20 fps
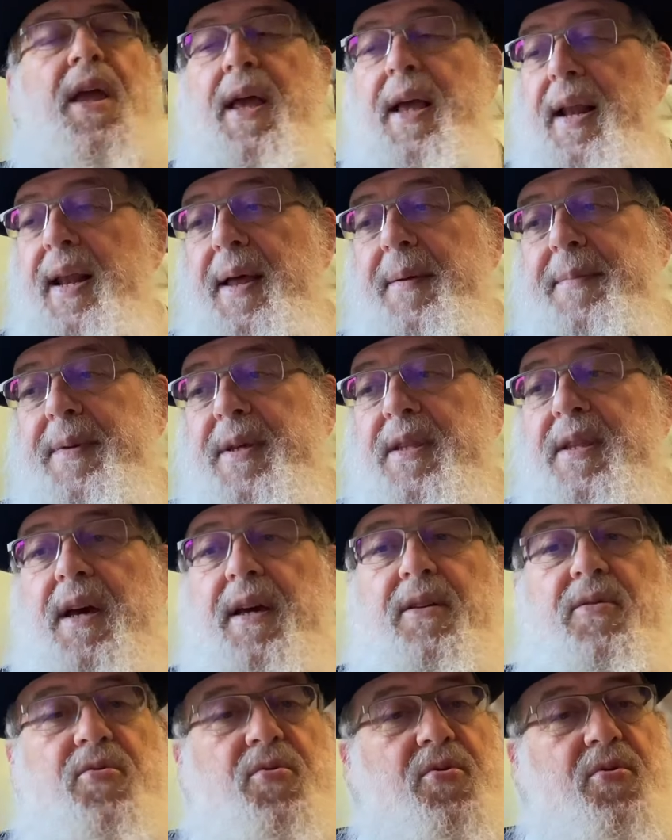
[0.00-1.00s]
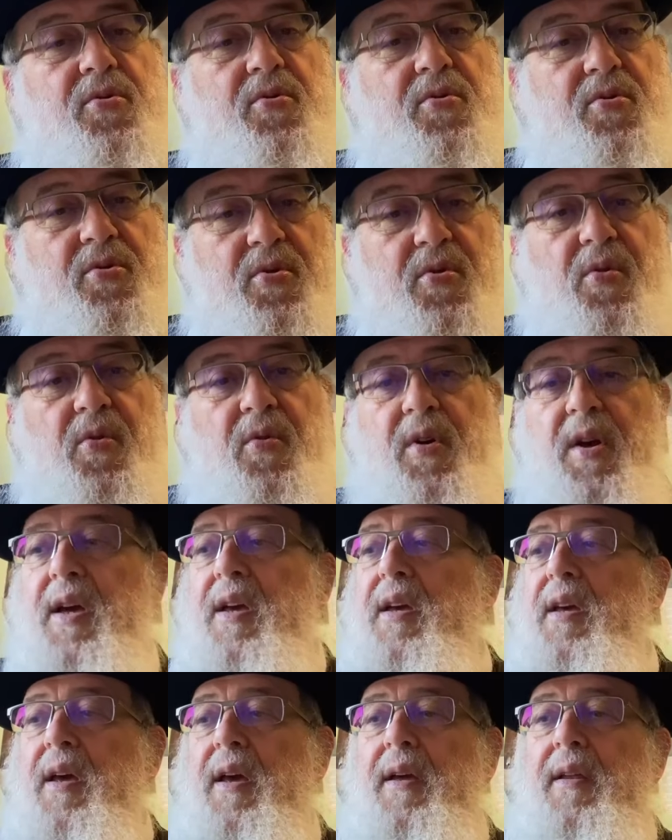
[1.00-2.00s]
la médaille du,
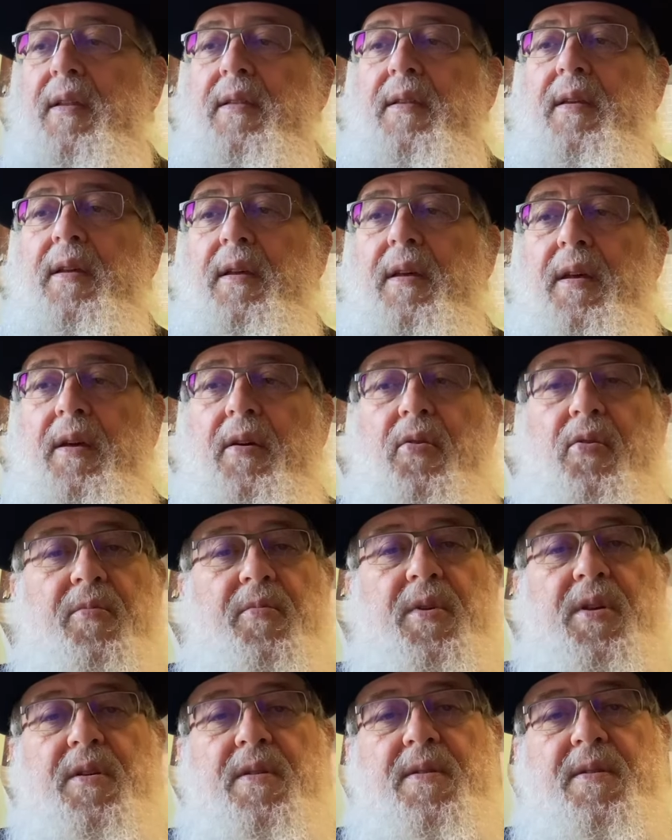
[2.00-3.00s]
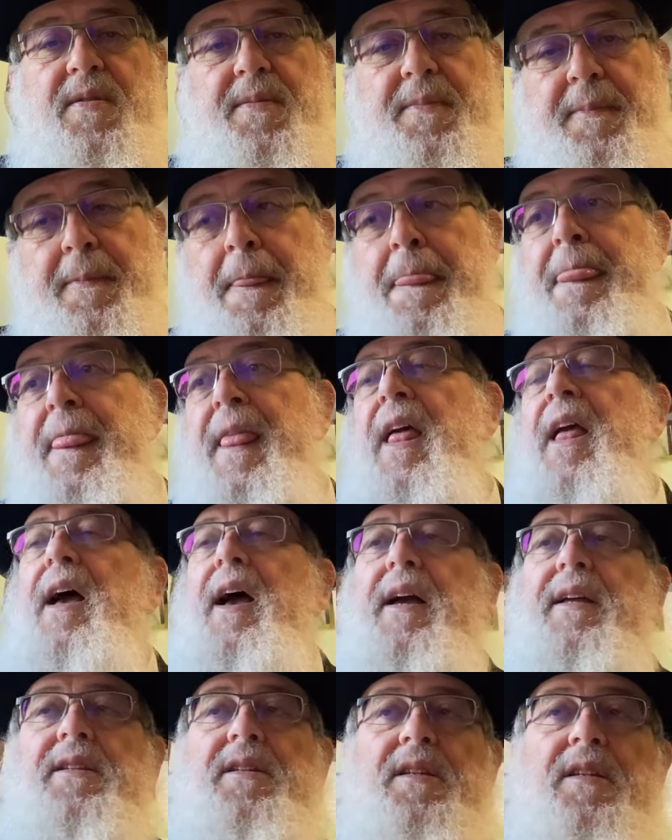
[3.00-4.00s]
Congrès a été remise
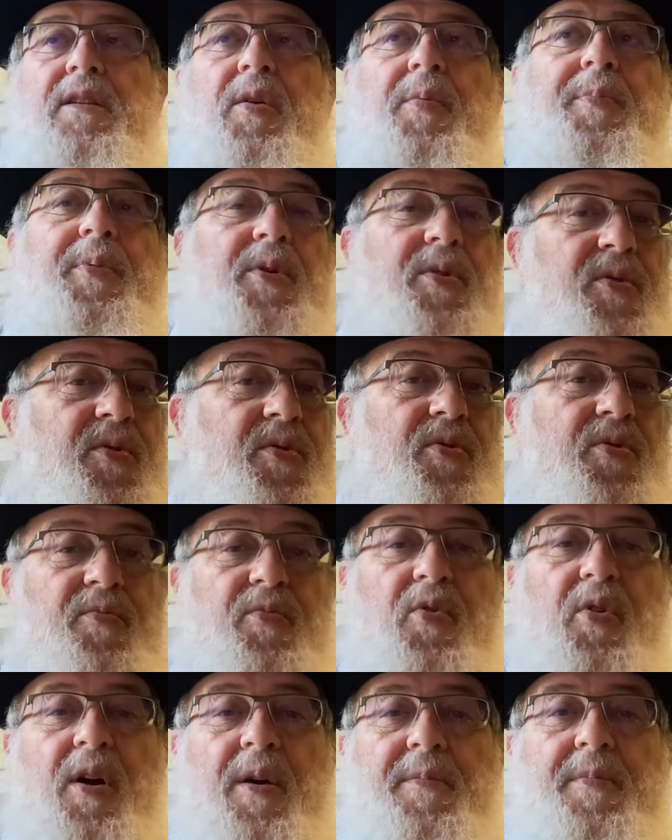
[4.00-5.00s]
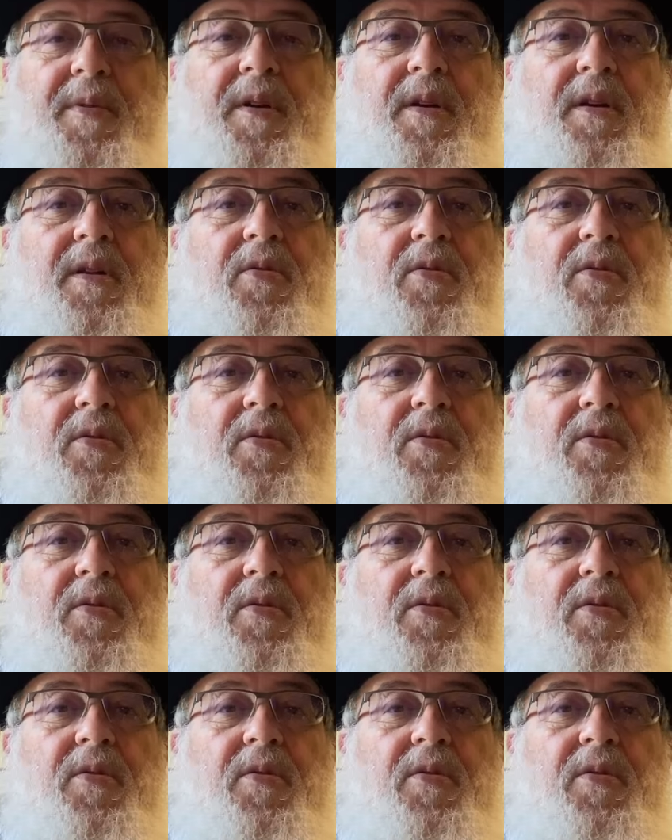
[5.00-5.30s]
à titre posthume au rabbi et